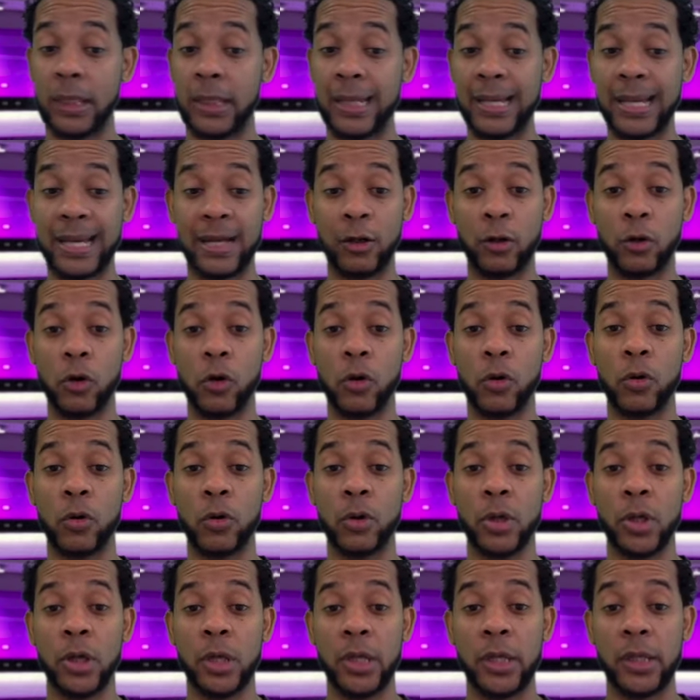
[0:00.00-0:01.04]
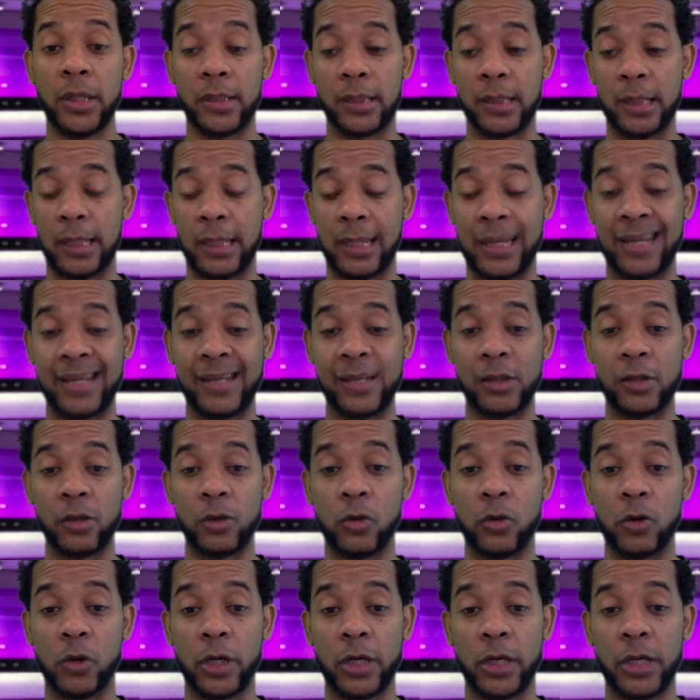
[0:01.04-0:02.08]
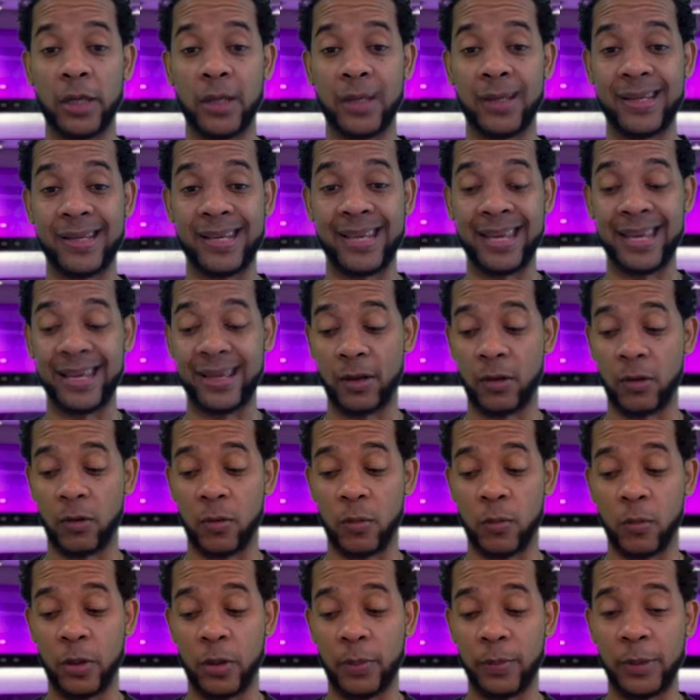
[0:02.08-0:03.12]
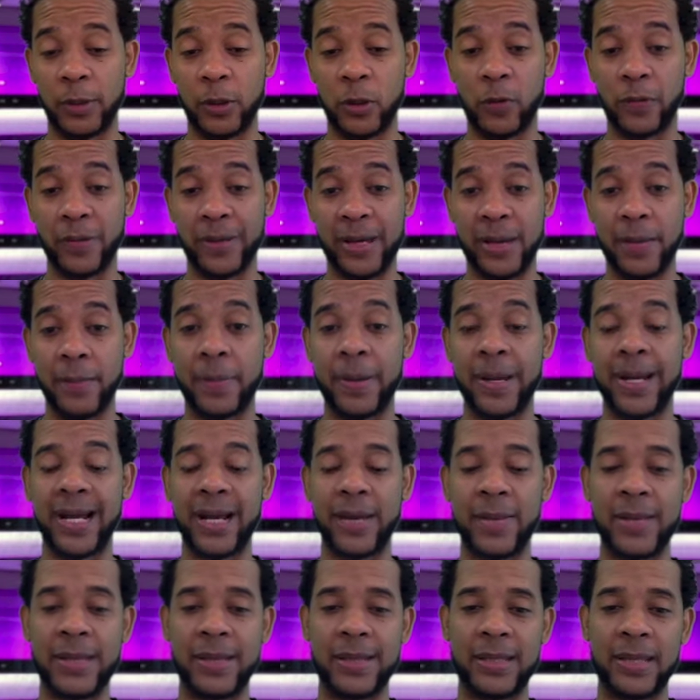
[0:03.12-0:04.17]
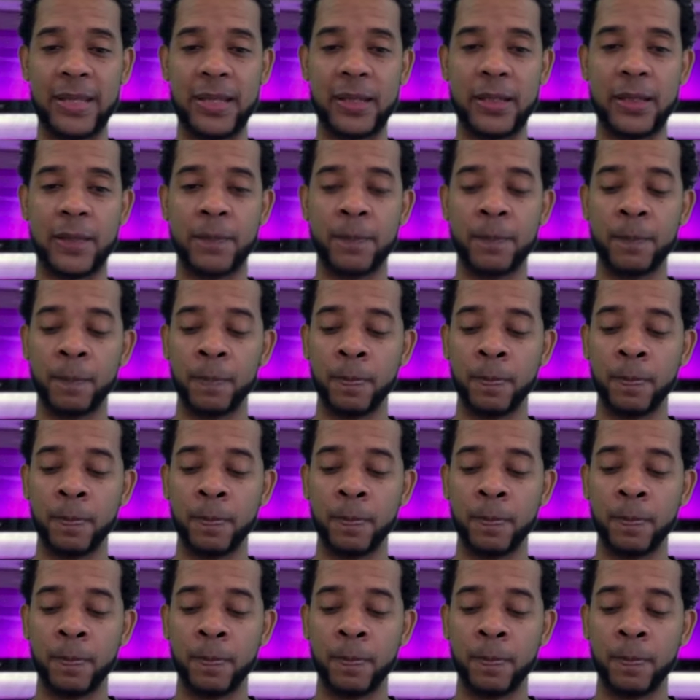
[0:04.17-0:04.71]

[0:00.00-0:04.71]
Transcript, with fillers: Algo que no que, que como le explico bien para que me entienda,